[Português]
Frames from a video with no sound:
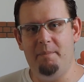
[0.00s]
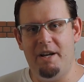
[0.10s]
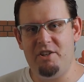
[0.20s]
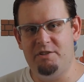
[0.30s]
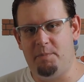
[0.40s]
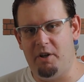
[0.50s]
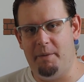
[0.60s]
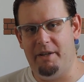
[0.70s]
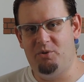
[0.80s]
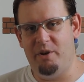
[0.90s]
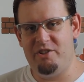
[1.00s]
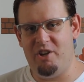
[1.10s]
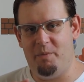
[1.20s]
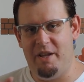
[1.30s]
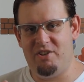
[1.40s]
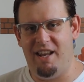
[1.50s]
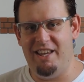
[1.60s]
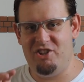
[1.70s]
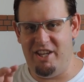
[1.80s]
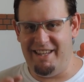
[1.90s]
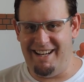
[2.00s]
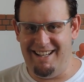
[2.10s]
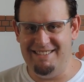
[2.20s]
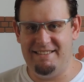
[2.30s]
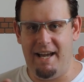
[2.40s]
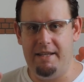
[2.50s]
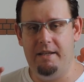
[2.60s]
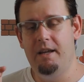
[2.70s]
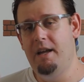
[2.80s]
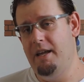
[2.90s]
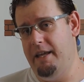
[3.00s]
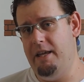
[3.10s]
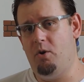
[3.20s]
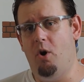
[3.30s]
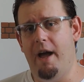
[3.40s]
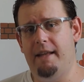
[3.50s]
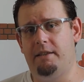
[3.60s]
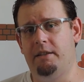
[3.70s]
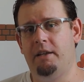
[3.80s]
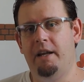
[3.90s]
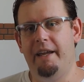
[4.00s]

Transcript: A imagem dos programadores geralmente ela é generalizada e incorreta.